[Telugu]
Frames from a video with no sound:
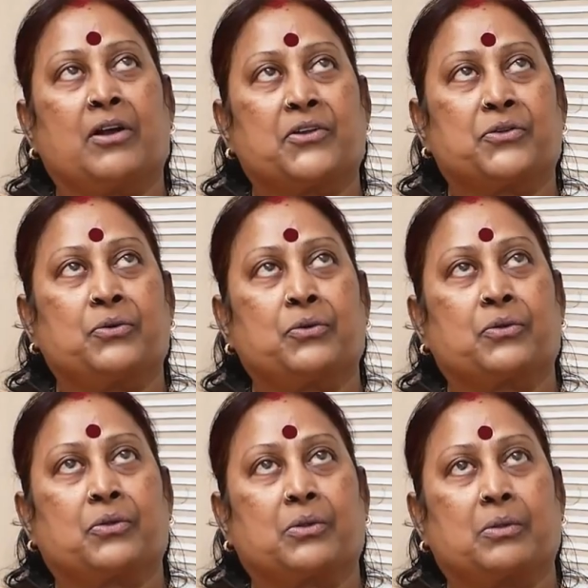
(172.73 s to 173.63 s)
అవకాశం
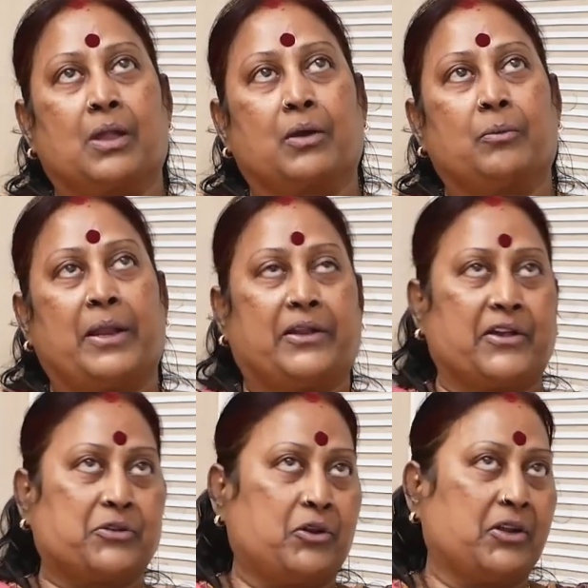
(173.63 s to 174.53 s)
నాకు
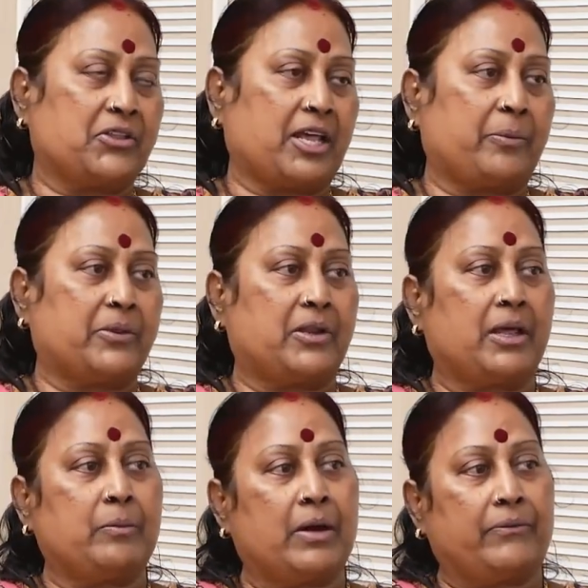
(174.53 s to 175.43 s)
మెడ్రాస్లోనే
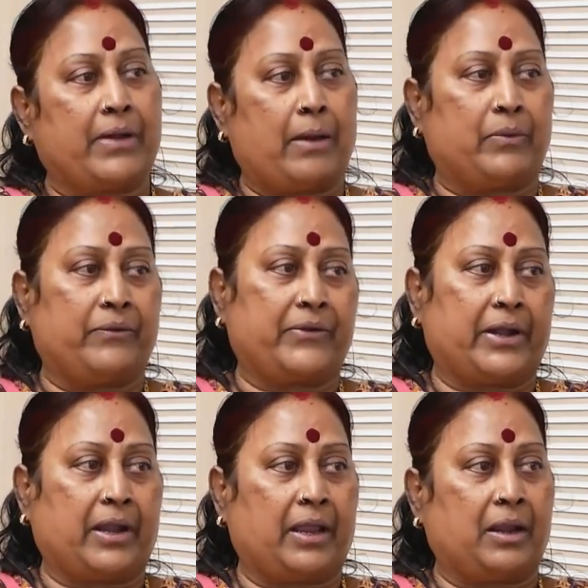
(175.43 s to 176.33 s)
చలపతిరారు మాకు ఫ్యామిలీ
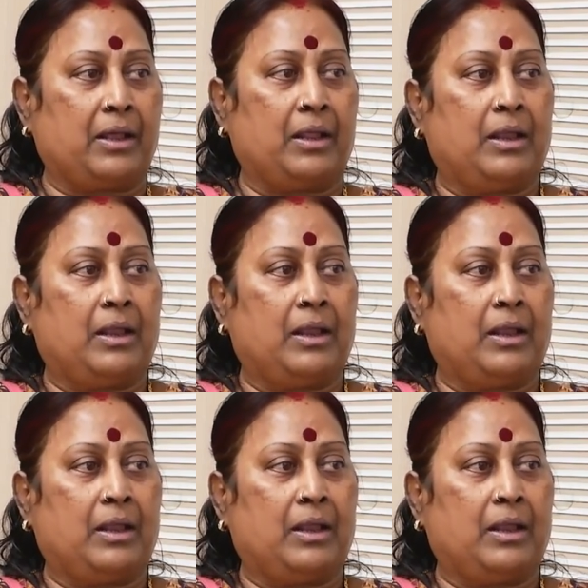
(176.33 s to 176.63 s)
ఫ్రెండ్ అయినా